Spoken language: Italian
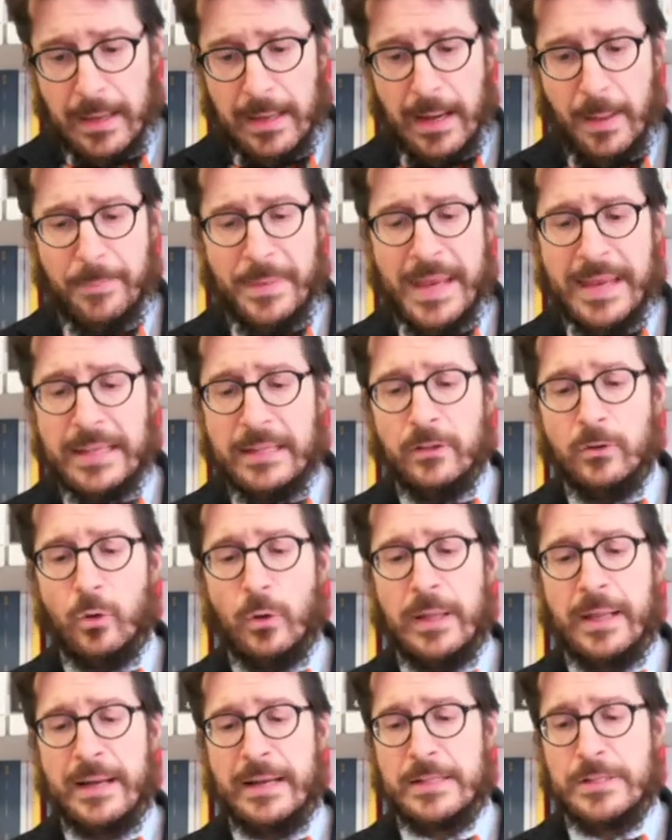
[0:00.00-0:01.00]
La mia
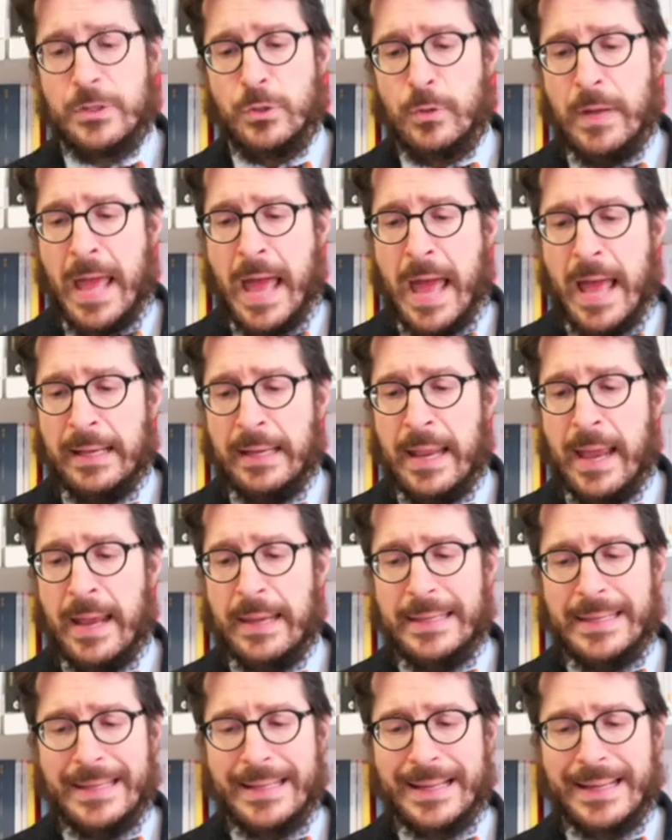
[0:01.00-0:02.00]
indole reazionaria
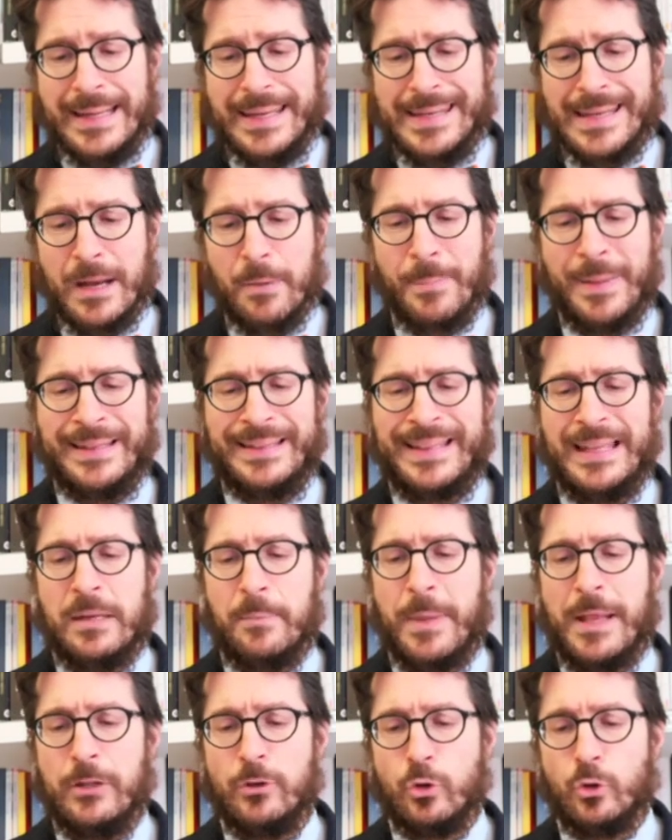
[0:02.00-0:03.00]
inclina al
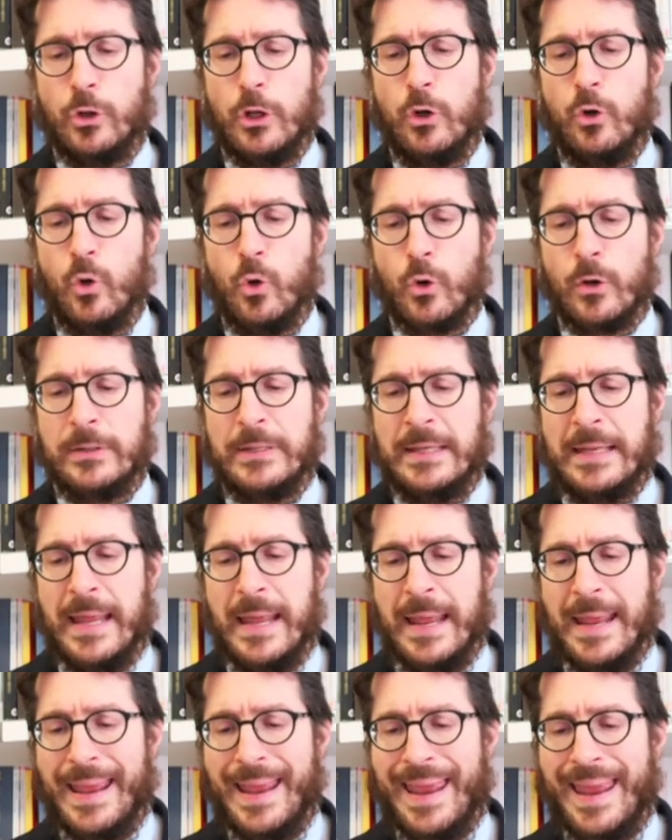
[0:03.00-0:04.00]
mantenimento
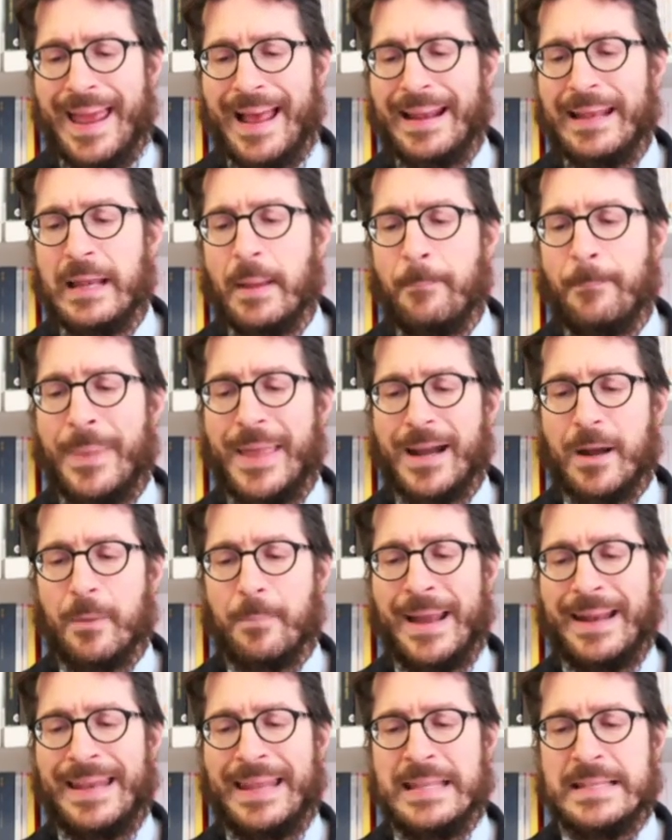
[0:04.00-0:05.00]
dell'ordine e alla
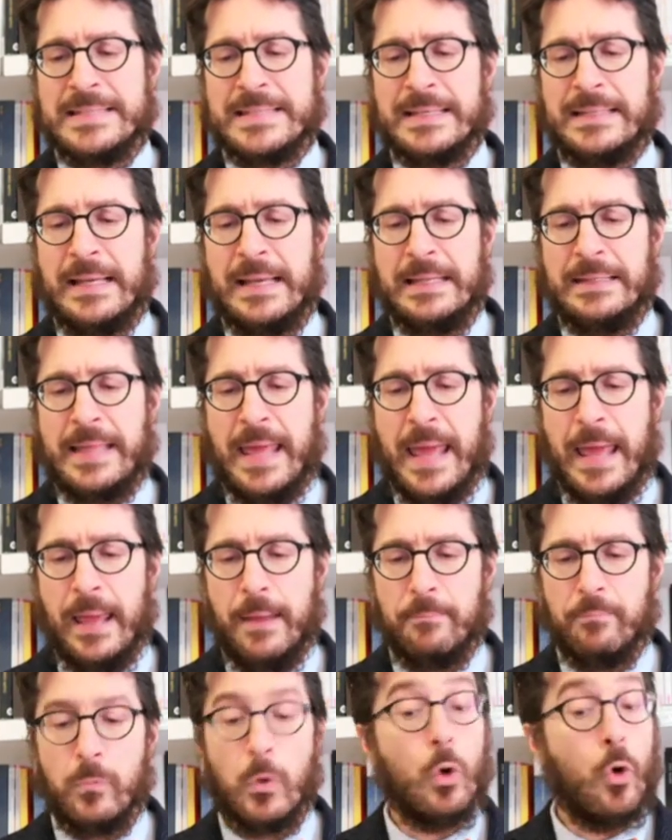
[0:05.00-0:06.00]
permanenza delle
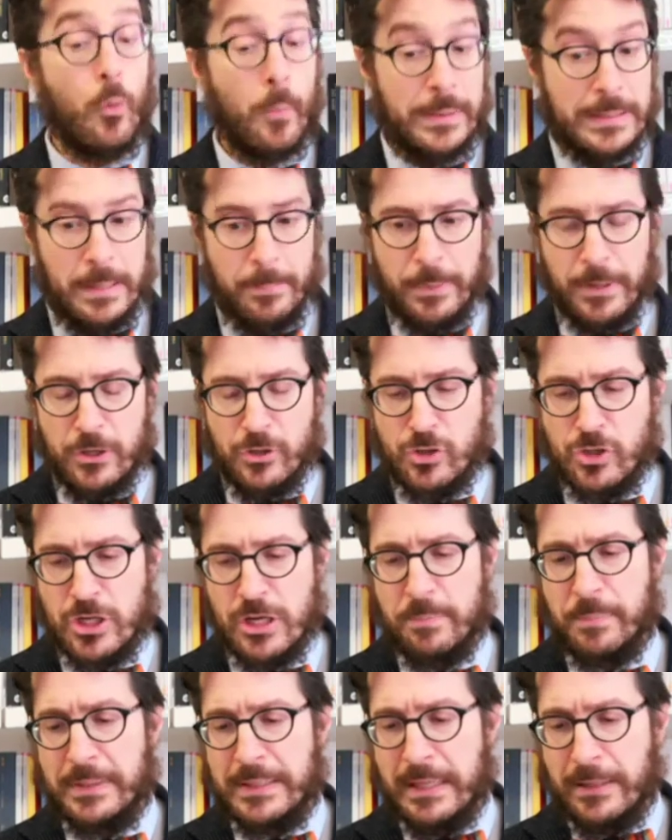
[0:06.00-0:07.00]
idee, come dei
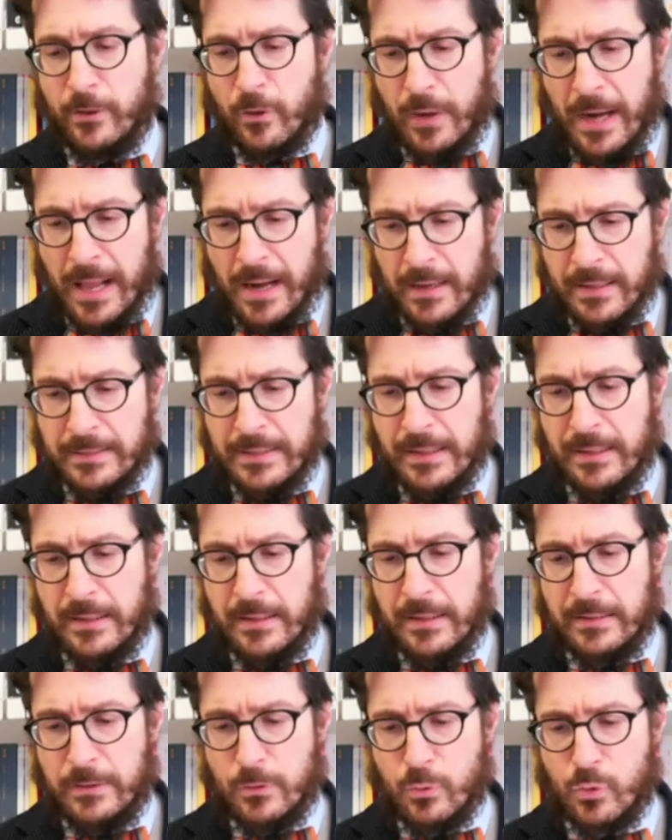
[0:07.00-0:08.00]
principi, degli orari
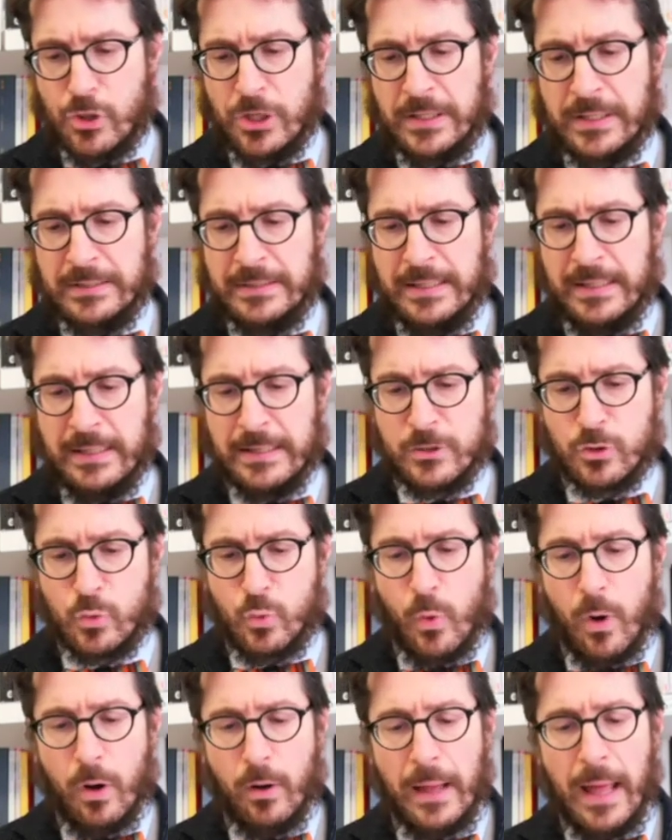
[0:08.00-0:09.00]
de- di uscita della
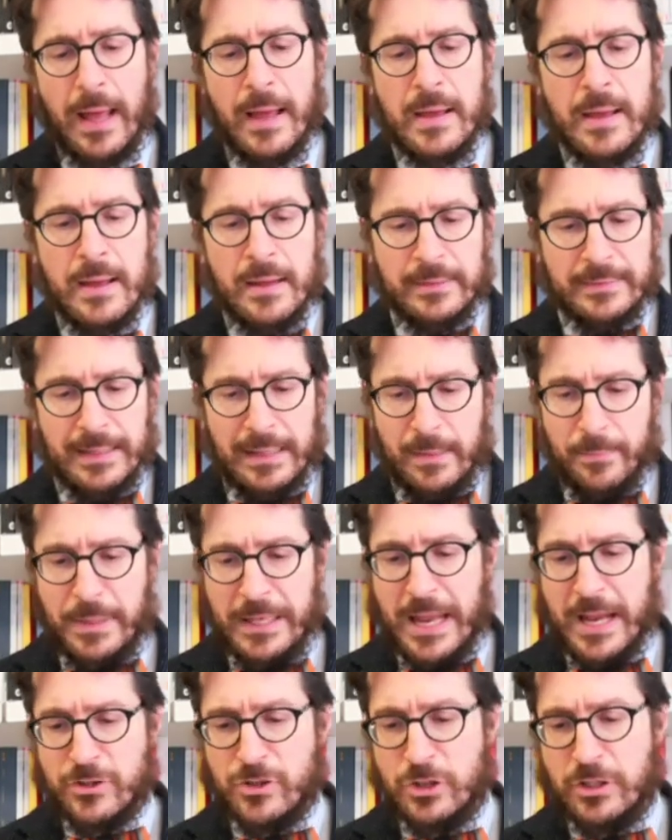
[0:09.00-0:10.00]
scuola, delle
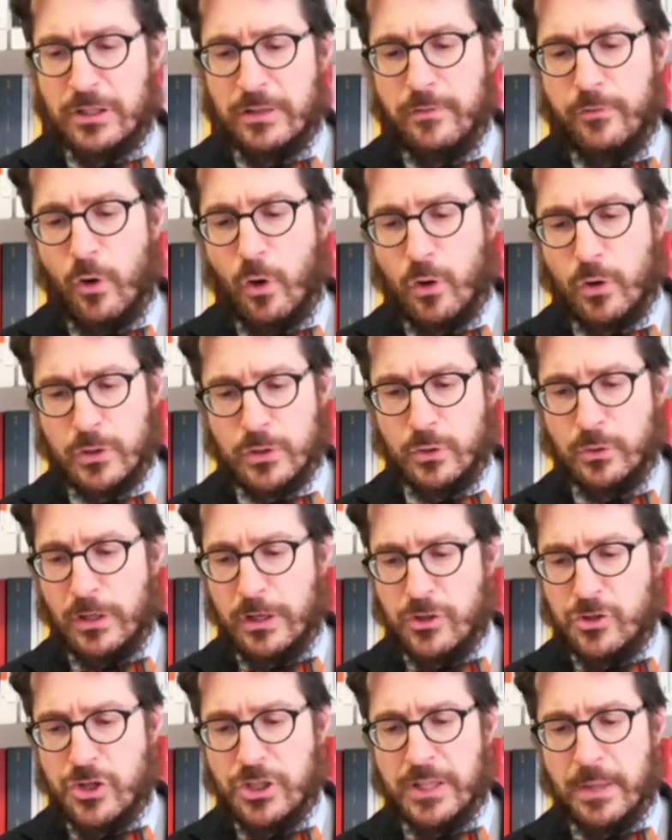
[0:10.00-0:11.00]
minacce di divorzio,
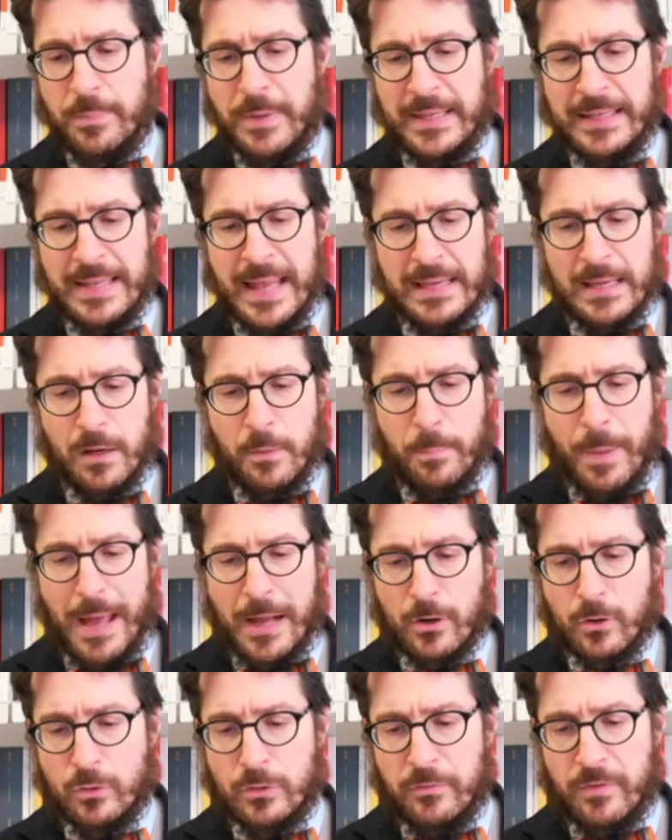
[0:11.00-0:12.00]
del gite biennali al
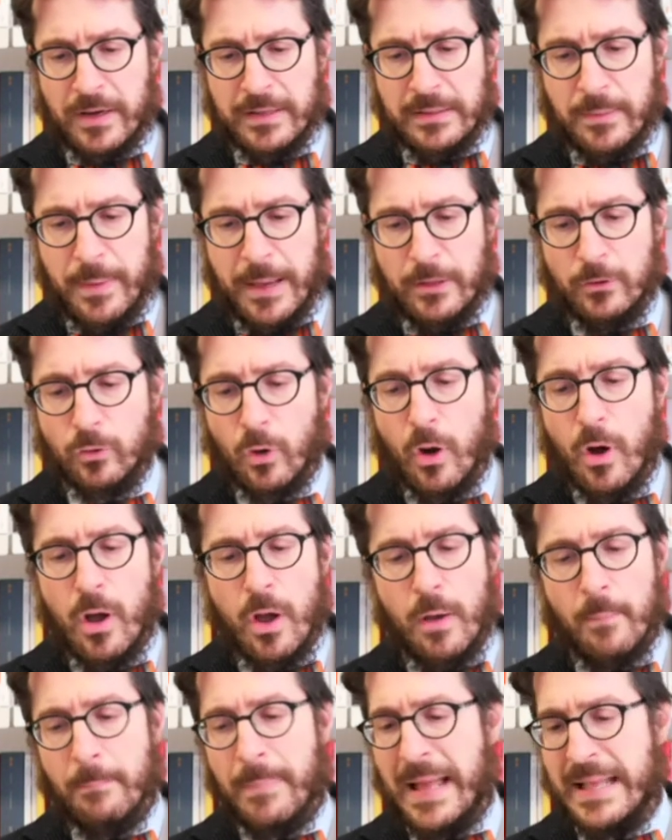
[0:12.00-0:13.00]
parco
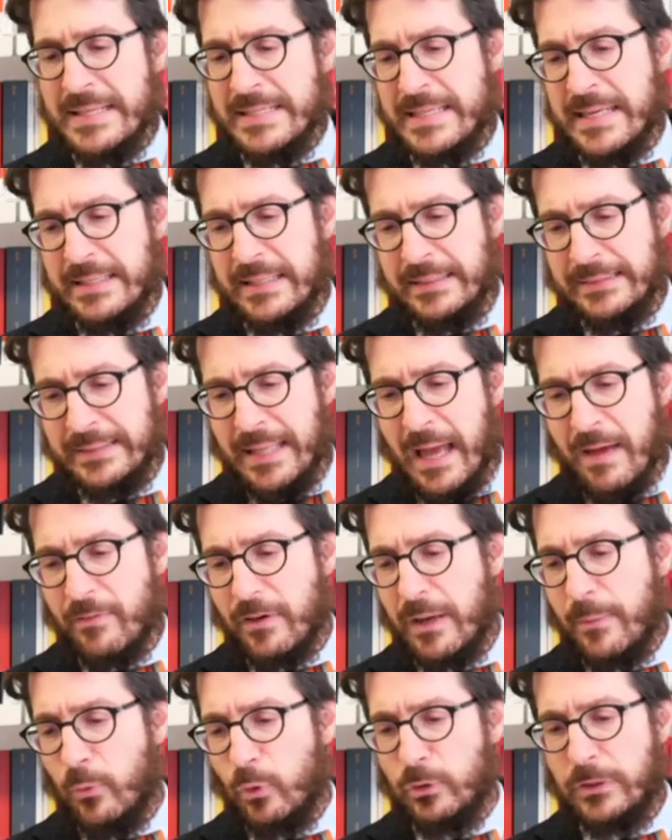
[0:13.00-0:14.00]
divertimento, mal si adattava
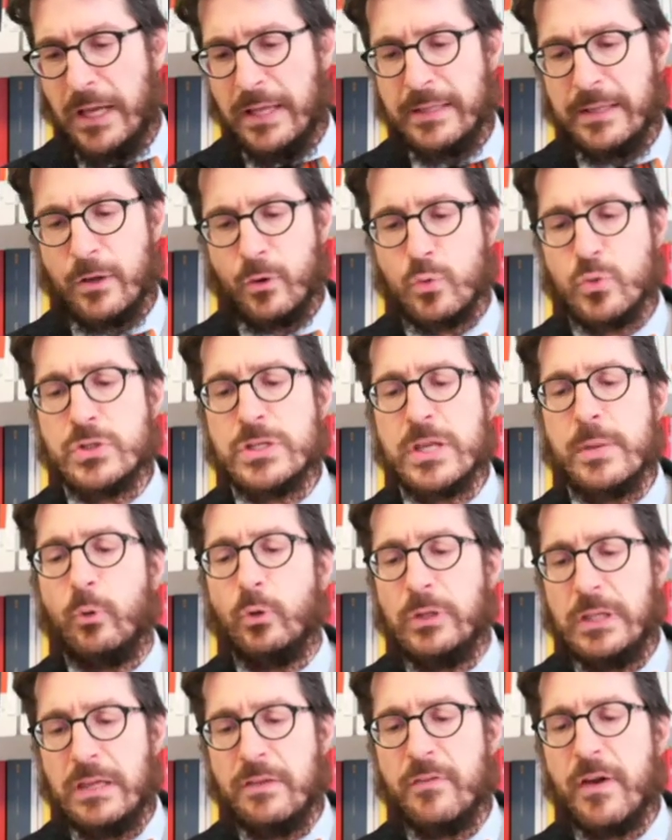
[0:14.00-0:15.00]
alle montagne russe
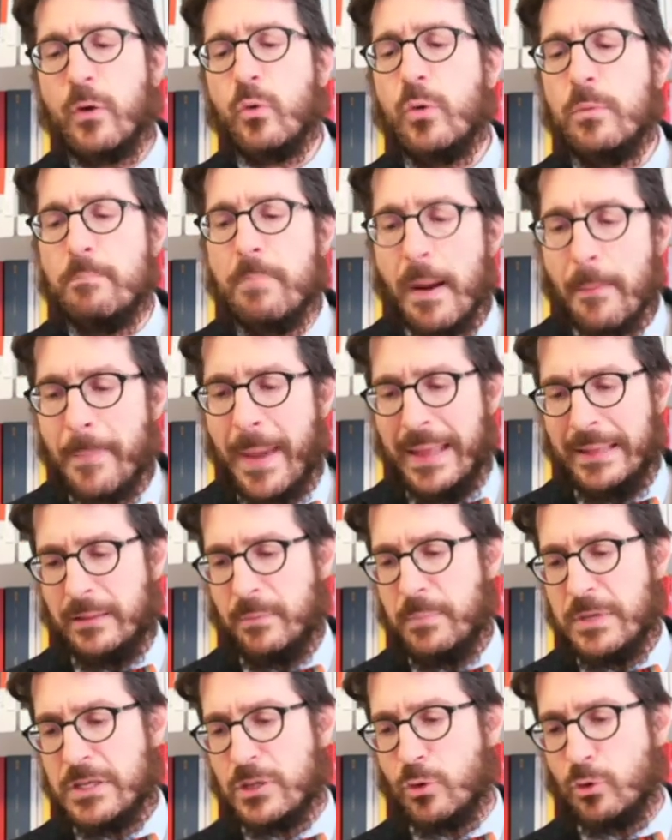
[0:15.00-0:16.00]
emotive a cui
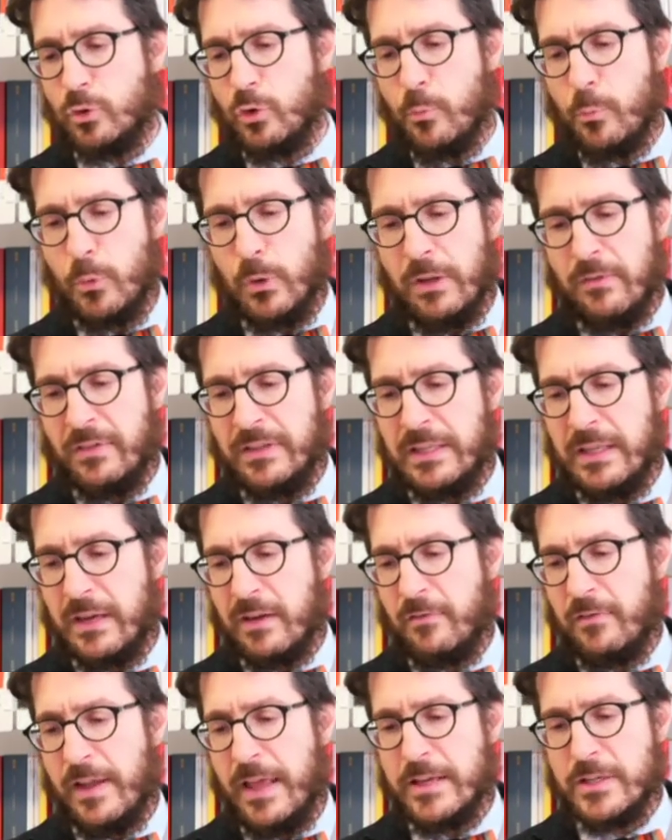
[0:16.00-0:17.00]
Babette mi sottoponeva di
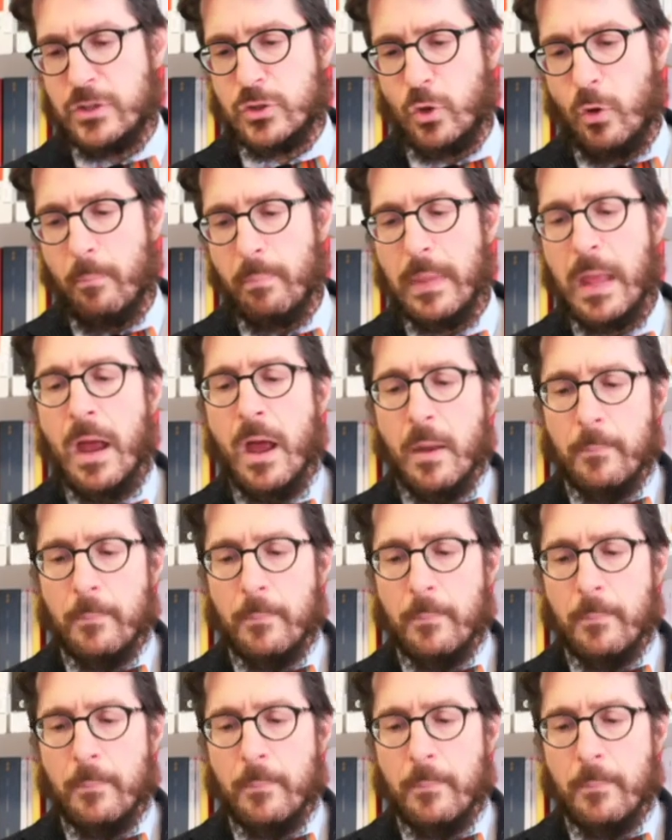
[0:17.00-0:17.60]
riflesso.